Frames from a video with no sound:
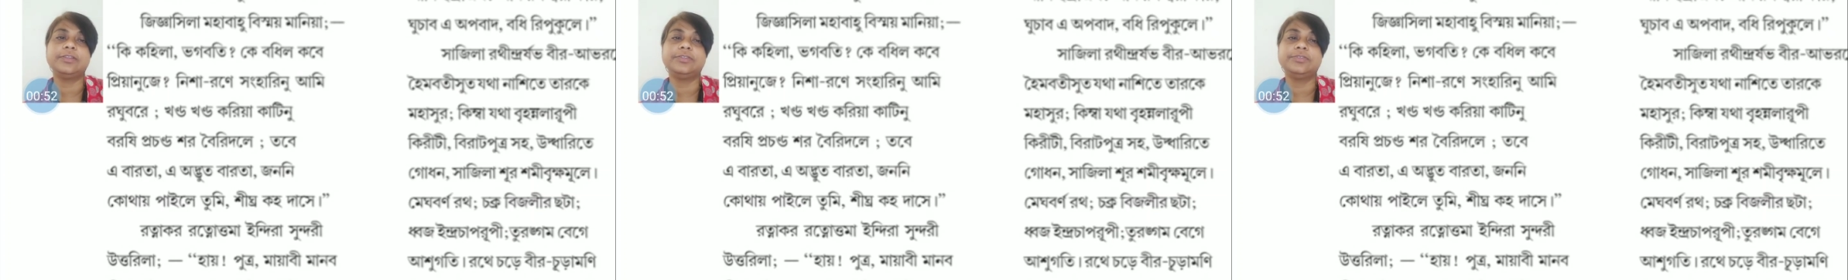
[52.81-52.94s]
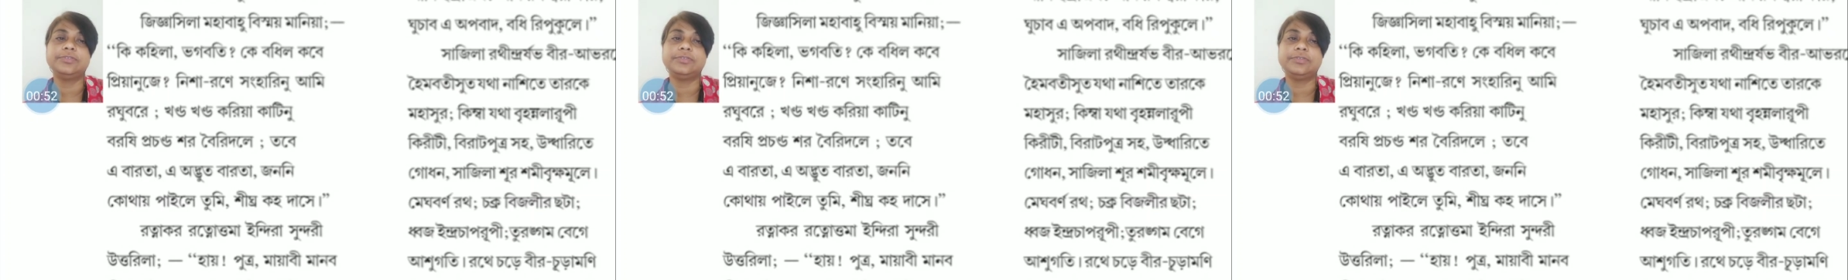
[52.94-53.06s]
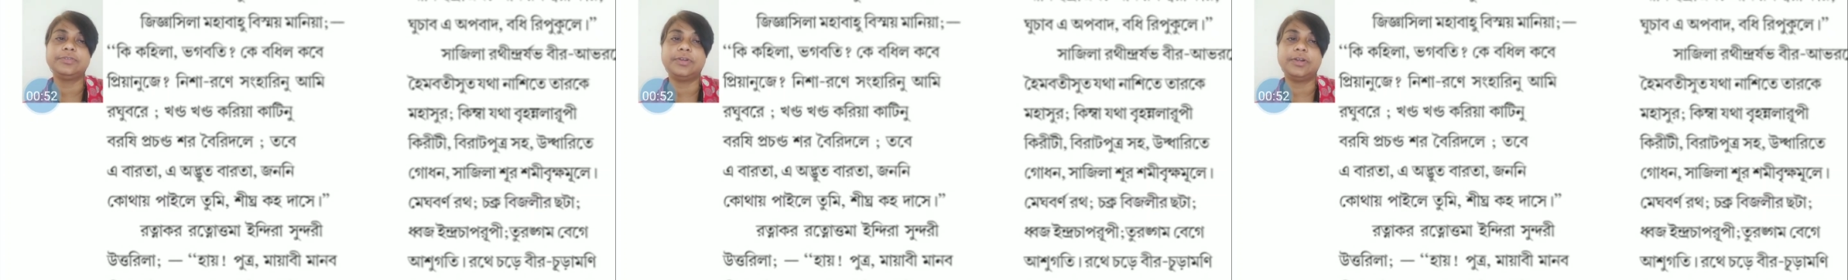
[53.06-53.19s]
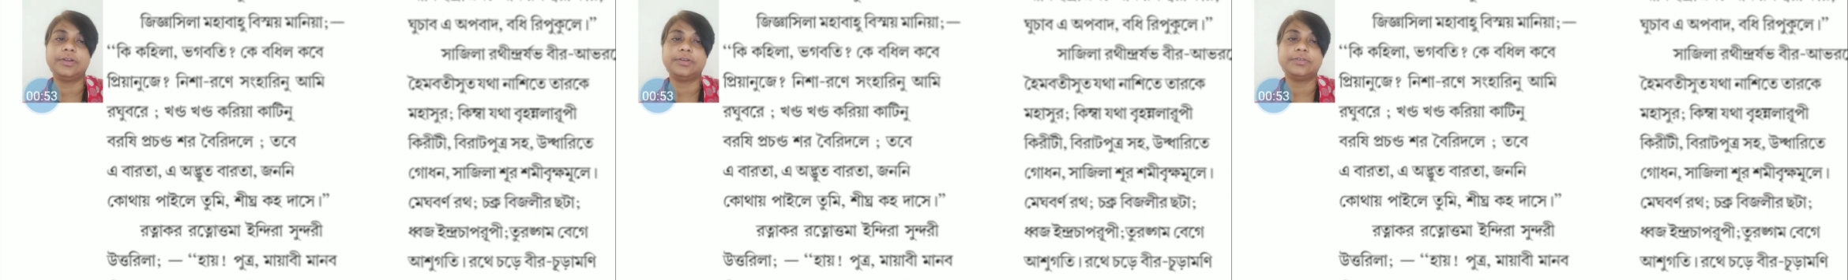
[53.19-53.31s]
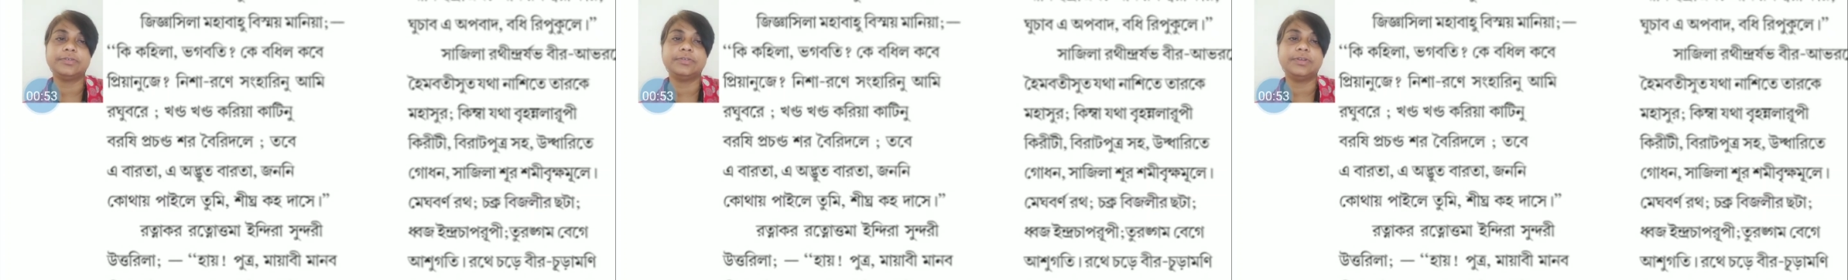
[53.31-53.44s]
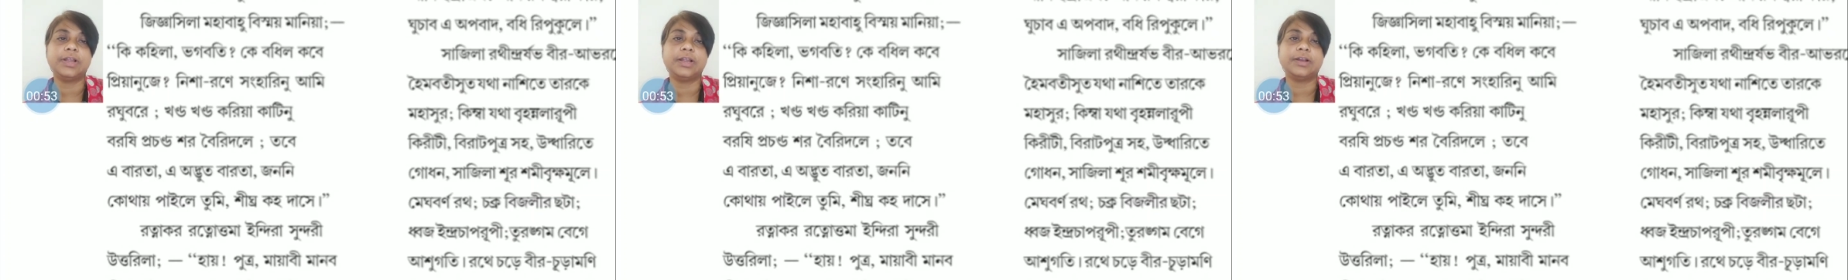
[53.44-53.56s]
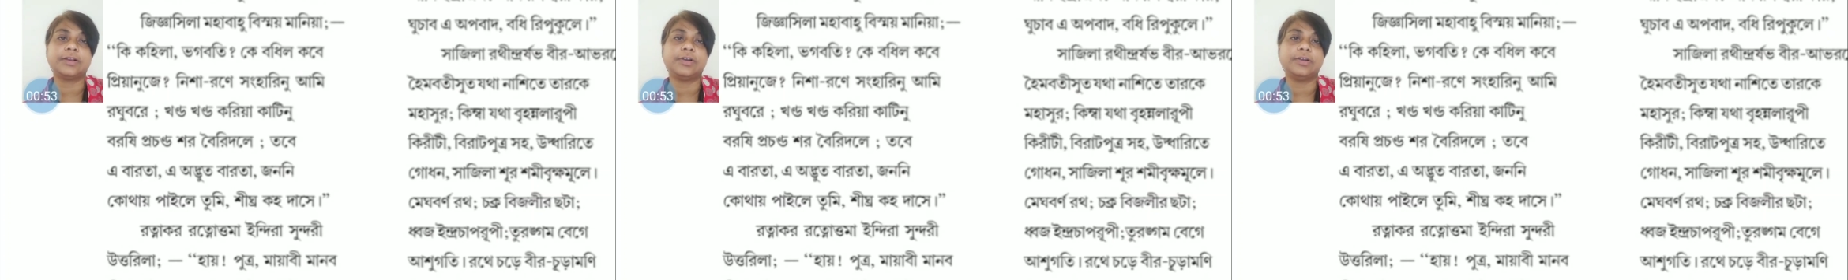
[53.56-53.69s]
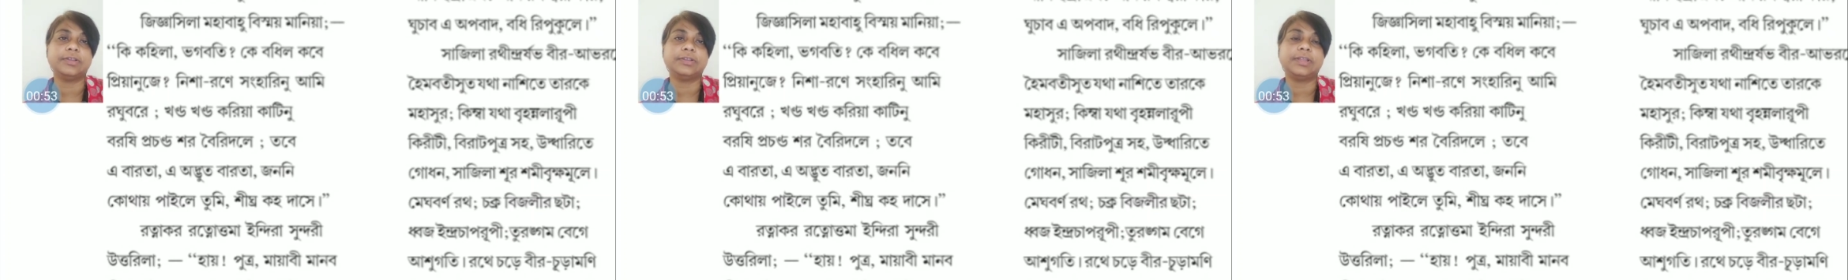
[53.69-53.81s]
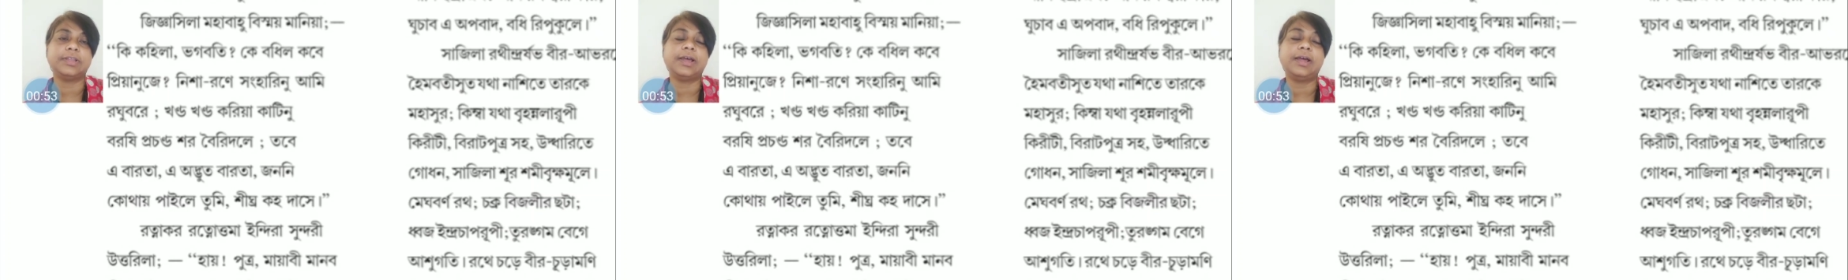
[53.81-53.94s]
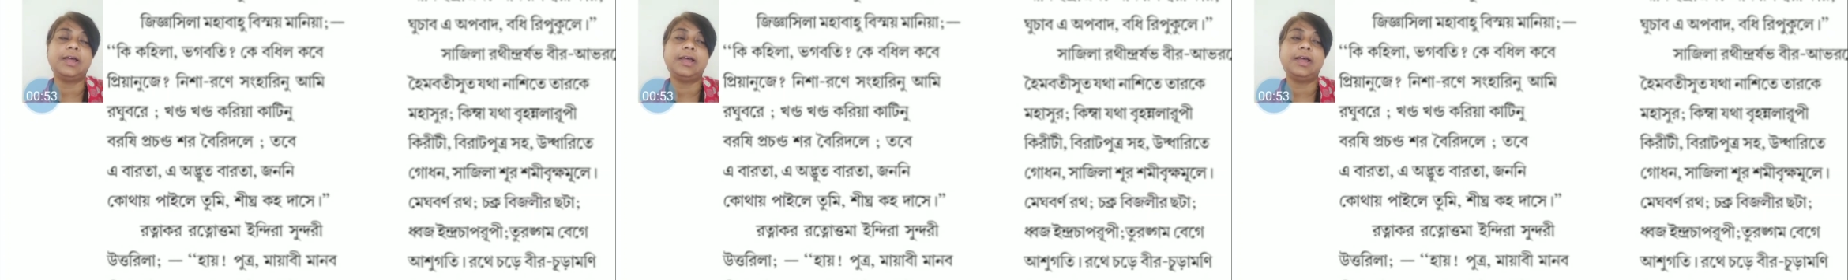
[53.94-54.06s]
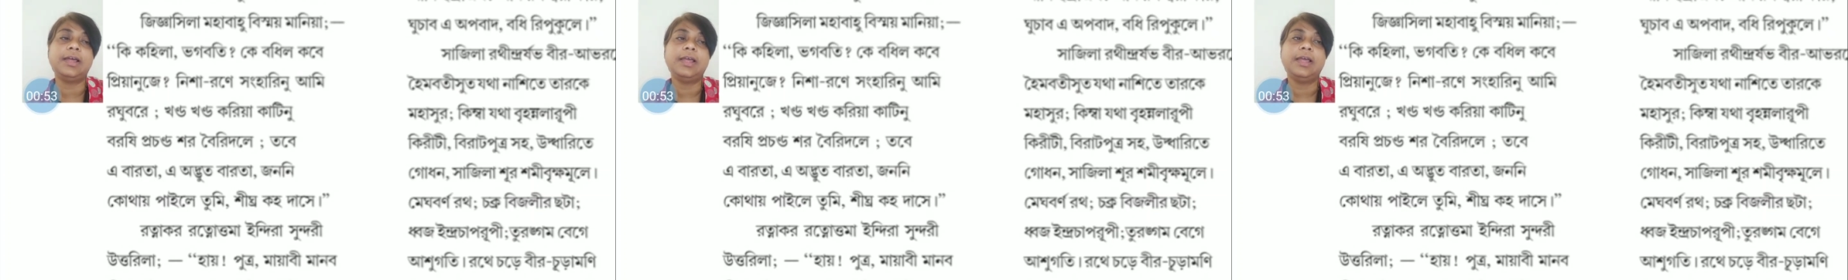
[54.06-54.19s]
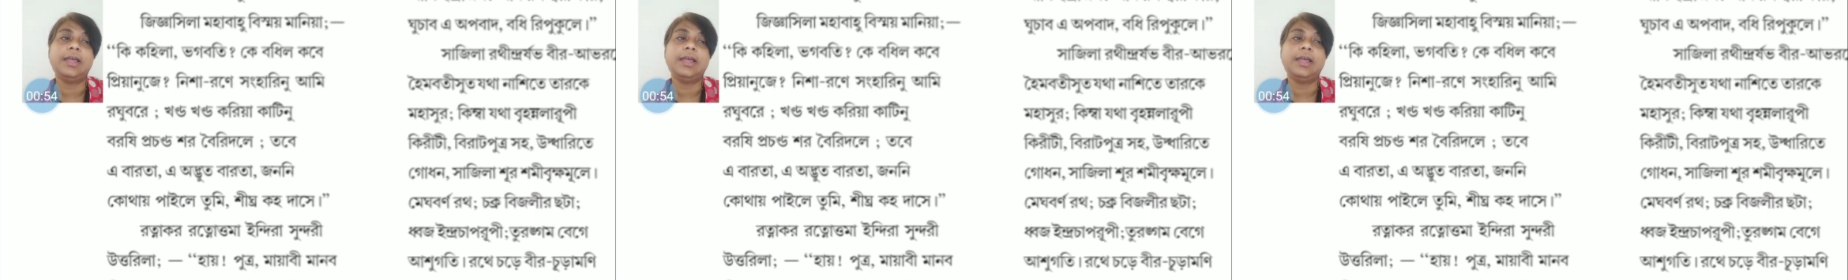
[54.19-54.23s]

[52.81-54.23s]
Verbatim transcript: দুর্ঘটনার কথা